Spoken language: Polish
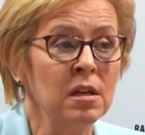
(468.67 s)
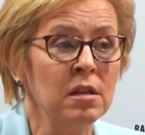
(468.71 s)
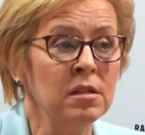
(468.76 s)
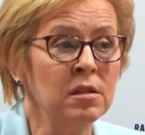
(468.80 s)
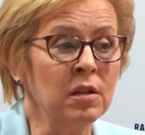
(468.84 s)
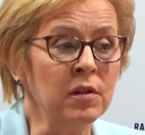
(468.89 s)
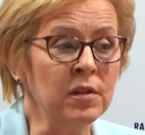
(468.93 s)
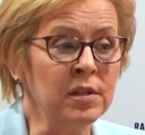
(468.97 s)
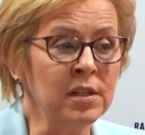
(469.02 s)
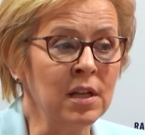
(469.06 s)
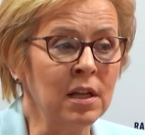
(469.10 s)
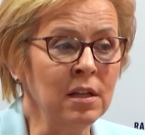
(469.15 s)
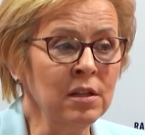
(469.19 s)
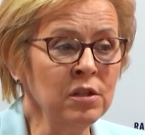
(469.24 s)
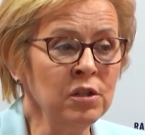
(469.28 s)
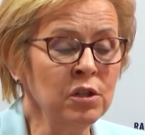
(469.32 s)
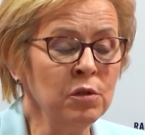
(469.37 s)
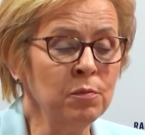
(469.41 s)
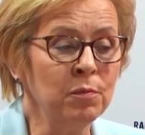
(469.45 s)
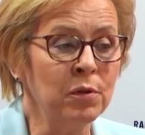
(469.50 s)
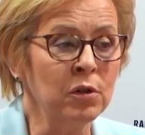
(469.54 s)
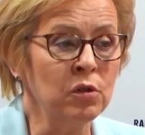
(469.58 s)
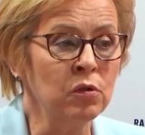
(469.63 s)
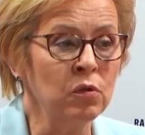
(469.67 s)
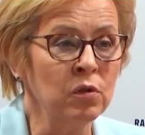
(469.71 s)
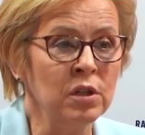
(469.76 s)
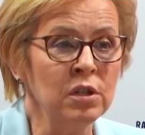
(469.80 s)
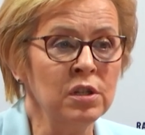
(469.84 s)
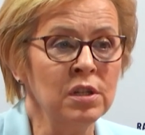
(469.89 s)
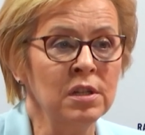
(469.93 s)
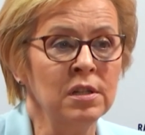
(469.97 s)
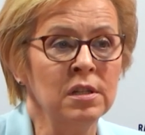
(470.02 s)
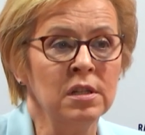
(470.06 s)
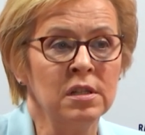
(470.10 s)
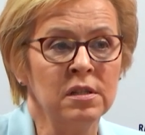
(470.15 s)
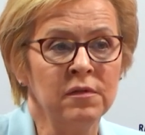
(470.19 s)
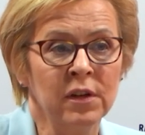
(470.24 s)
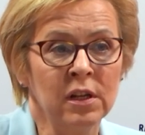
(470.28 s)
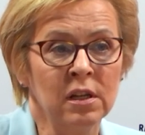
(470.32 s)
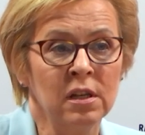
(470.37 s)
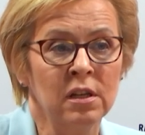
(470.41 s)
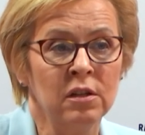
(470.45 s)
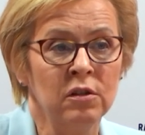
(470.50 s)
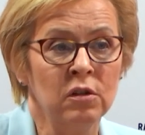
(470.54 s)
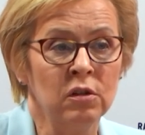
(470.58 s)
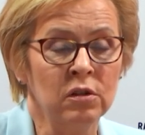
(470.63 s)
Socjaliści poczuli się
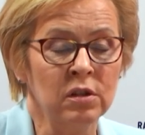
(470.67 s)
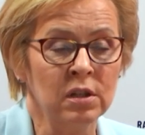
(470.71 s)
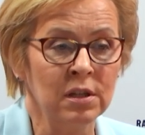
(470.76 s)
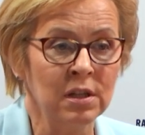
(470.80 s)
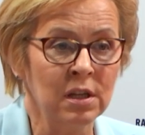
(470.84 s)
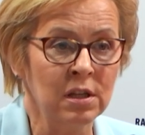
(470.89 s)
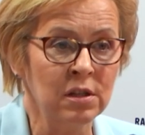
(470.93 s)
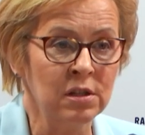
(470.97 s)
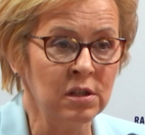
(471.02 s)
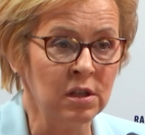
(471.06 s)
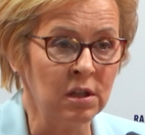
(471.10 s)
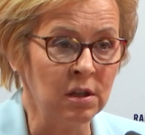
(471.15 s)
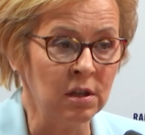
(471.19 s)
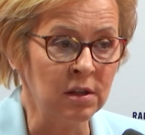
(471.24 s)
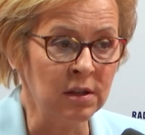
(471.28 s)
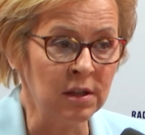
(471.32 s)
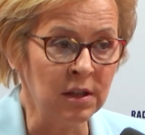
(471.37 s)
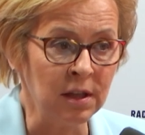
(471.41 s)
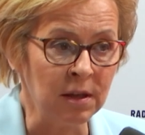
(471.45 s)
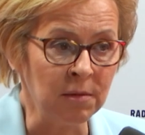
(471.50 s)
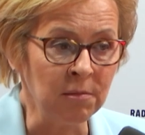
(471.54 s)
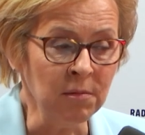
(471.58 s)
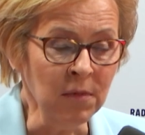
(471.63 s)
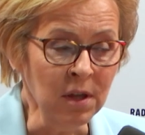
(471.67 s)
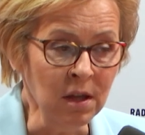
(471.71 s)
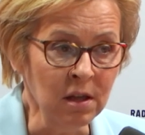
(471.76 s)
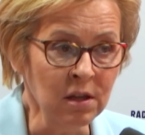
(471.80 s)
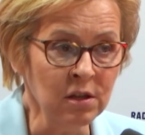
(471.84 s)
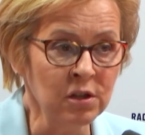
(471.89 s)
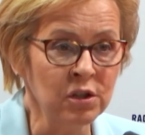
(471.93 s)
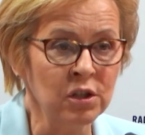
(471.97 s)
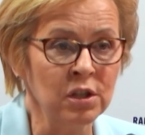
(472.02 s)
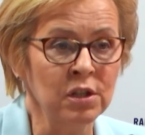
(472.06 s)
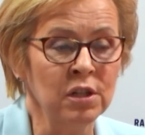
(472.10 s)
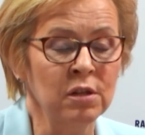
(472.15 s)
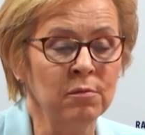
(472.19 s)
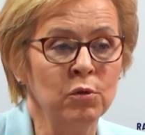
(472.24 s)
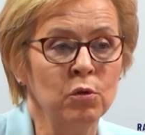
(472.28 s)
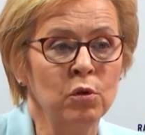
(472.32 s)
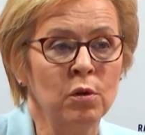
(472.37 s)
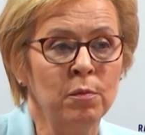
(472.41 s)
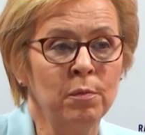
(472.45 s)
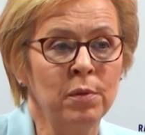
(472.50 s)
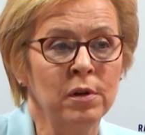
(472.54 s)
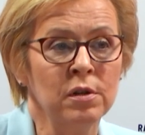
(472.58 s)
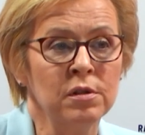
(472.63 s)
niezwykle dotknięci tym, że nie
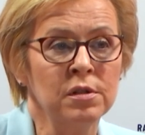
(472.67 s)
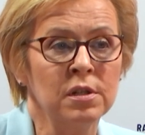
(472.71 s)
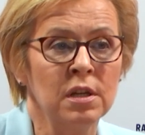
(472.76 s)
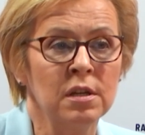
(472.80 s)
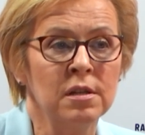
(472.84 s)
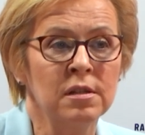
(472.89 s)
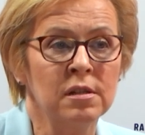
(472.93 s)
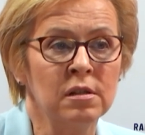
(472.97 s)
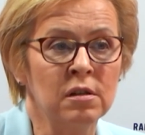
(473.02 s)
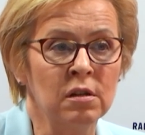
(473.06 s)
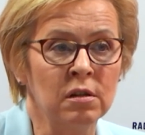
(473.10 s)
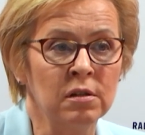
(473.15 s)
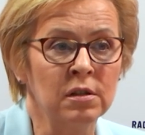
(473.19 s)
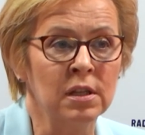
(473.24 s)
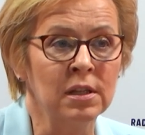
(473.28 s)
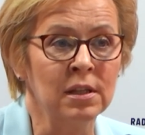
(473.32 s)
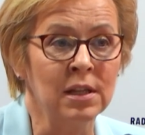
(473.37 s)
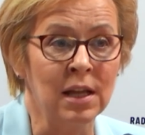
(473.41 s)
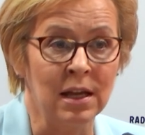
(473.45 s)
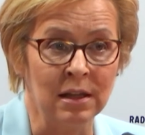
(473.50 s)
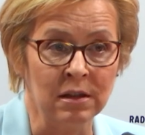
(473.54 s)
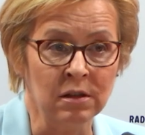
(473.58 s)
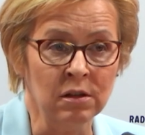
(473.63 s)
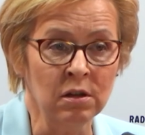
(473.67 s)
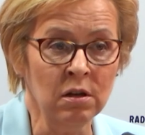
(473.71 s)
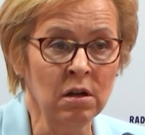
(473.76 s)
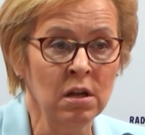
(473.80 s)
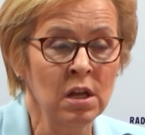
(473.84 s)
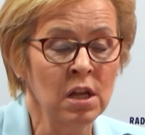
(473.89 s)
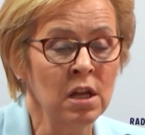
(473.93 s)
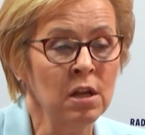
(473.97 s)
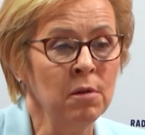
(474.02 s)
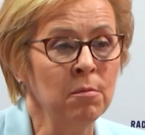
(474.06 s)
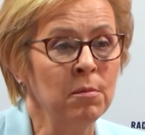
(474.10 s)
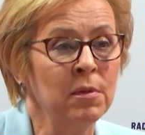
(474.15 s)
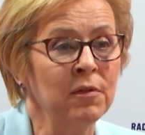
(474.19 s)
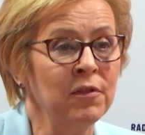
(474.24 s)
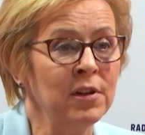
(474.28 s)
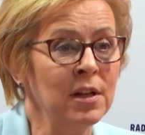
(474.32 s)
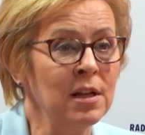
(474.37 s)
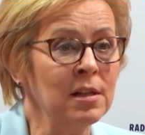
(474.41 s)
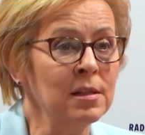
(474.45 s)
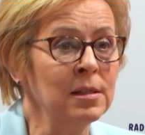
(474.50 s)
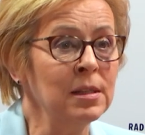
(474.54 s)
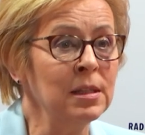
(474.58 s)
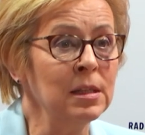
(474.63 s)
było polskiej zgody na to, by
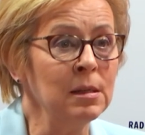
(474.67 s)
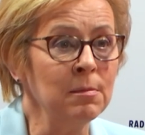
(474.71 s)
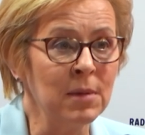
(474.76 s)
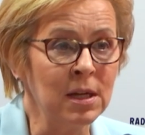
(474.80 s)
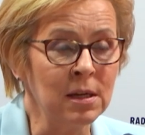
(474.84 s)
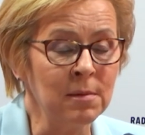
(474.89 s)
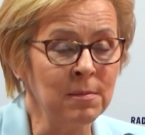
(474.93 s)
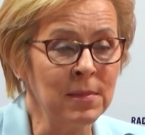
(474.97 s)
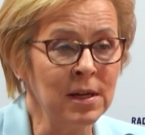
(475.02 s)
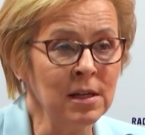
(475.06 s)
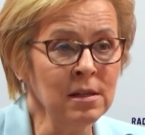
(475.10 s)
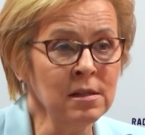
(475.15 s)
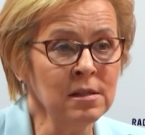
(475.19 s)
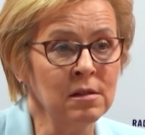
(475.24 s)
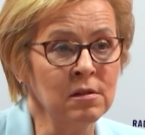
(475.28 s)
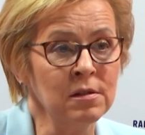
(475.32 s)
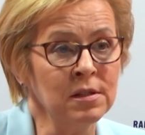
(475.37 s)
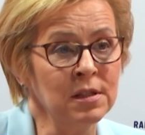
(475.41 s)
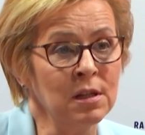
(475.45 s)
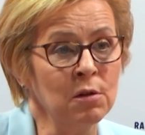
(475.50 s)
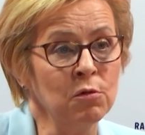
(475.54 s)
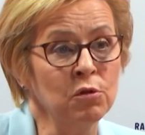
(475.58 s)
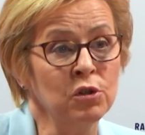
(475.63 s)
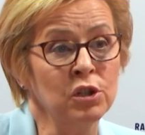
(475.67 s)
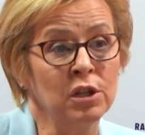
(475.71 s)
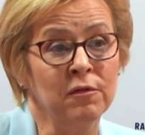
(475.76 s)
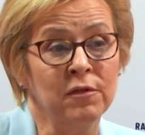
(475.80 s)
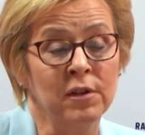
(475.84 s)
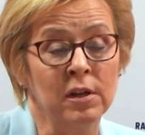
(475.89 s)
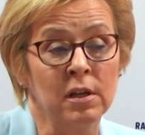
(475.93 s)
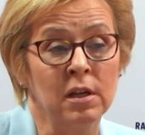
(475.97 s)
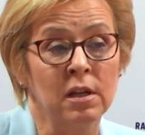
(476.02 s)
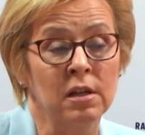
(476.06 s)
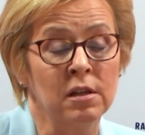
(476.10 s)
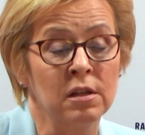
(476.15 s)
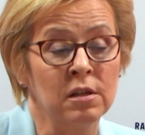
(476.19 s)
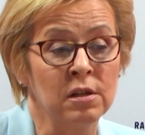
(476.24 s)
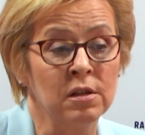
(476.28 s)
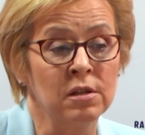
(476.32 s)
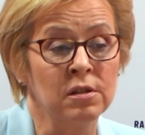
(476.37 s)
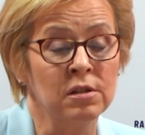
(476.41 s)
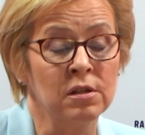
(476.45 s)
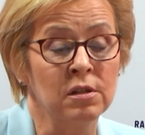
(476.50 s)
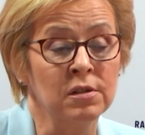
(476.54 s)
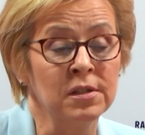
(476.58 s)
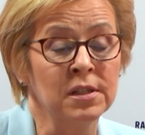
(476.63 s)
Franz Timmermans został, szefe,
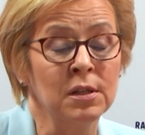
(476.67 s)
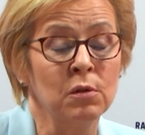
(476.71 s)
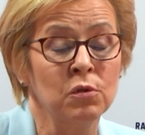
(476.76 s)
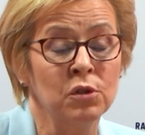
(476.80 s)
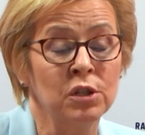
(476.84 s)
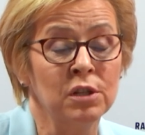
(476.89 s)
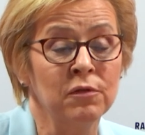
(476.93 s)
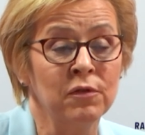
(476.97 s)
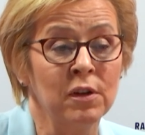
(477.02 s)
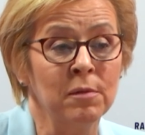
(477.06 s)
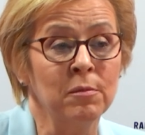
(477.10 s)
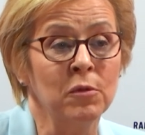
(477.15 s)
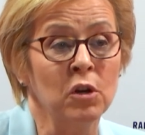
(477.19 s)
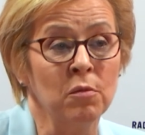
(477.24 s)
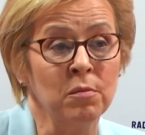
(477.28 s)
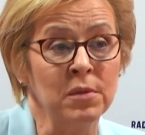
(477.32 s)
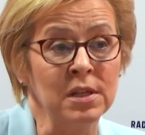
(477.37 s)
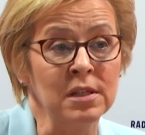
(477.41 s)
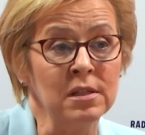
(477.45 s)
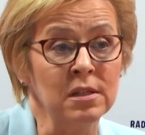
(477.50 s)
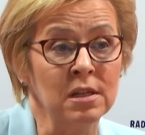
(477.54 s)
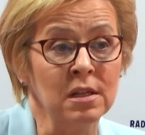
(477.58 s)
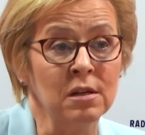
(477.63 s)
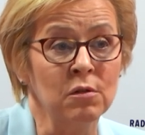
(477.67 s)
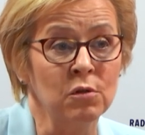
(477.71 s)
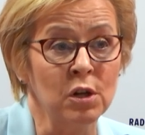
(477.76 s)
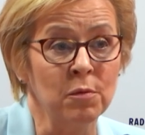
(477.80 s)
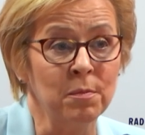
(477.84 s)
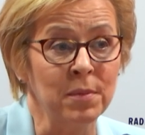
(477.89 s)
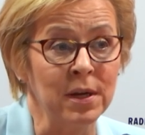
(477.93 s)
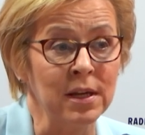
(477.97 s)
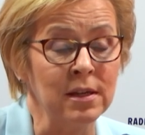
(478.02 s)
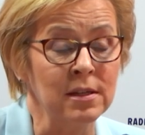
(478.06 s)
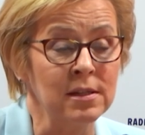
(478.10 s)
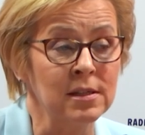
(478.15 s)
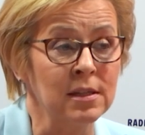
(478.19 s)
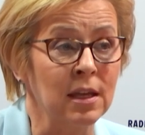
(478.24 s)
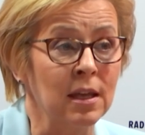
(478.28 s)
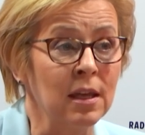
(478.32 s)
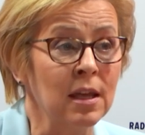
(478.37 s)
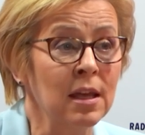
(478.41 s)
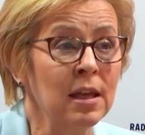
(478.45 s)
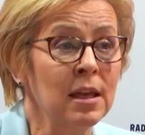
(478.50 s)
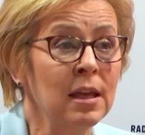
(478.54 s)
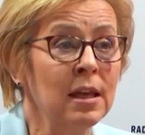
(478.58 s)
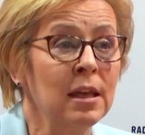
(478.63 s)
y, został szefem Komisji
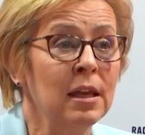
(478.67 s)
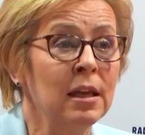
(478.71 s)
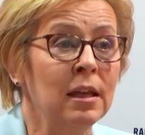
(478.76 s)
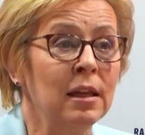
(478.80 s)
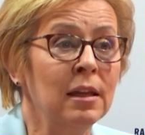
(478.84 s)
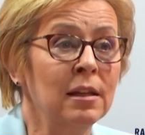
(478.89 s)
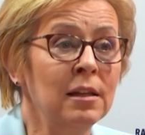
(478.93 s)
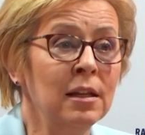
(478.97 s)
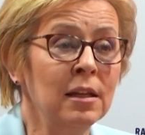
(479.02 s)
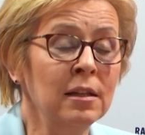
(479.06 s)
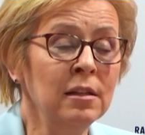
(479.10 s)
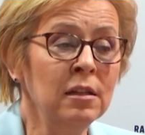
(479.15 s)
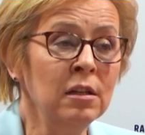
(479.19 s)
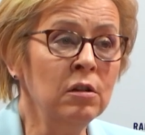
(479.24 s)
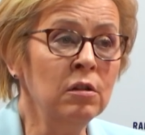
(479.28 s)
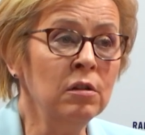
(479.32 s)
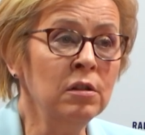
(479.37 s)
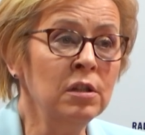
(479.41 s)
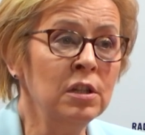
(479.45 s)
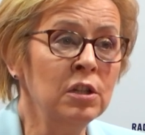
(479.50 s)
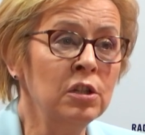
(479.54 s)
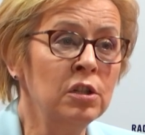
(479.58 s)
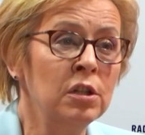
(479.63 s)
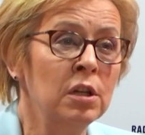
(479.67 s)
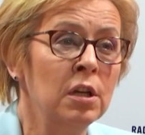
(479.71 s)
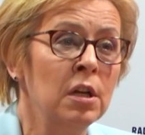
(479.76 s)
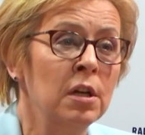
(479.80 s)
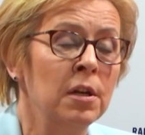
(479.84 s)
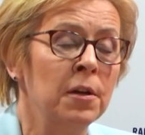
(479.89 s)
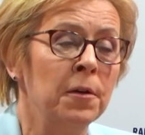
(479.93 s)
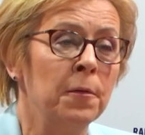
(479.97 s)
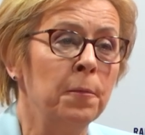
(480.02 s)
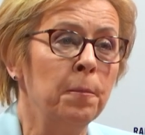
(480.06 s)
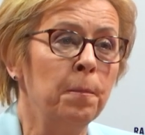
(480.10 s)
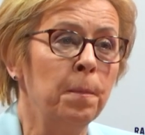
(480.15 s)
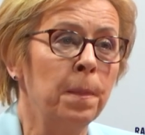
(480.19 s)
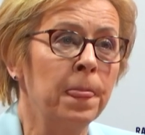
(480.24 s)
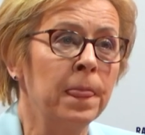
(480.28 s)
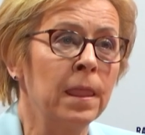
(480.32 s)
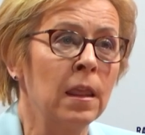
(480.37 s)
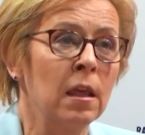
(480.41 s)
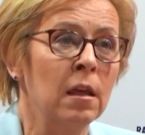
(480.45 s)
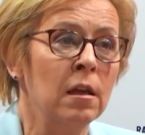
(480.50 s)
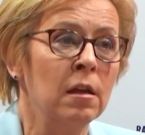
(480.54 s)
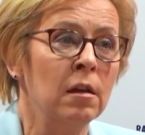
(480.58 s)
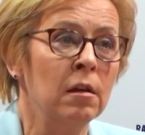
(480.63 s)
Europejskiej. I dlatego też
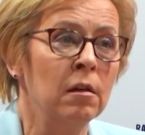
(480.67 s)
mm,